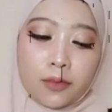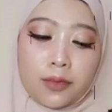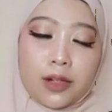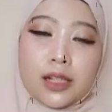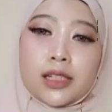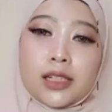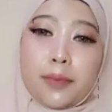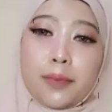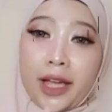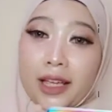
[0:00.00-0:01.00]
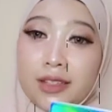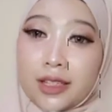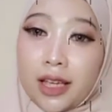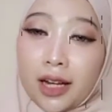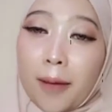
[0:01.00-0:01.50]
uh,
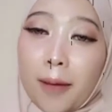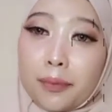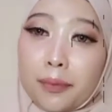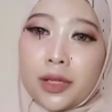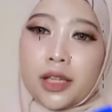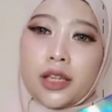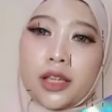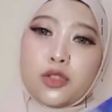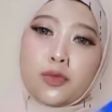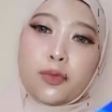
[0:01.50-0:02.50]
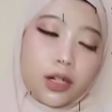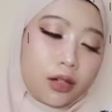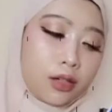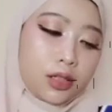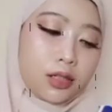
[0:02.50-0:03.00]
packagingnya rapi super
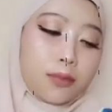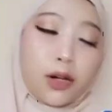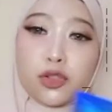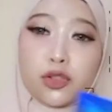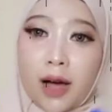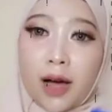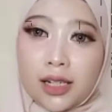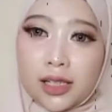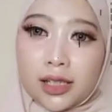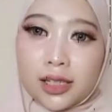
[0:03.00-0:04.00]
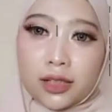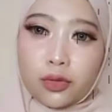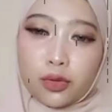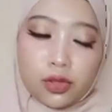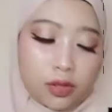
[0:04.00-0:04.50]
uh, bagus banget
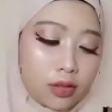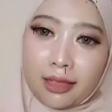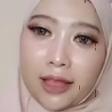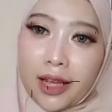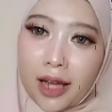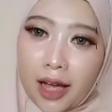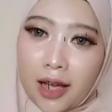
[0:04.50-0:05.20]
terus deh ya